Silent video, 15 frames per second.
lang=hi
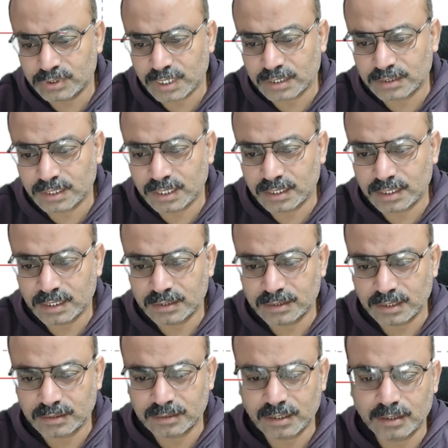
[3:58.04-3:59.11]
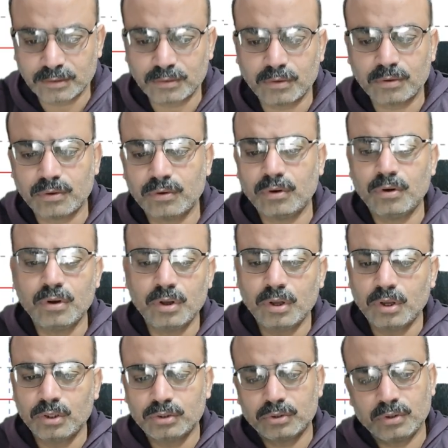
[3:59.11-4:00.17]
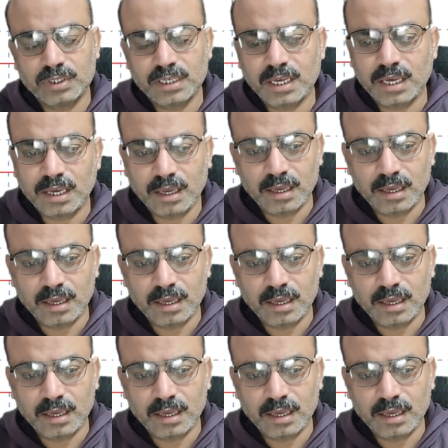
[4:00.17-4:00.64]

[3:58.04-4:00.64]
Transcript: जो चाहते हैं कि सस्ता स्टॉक हो तो ये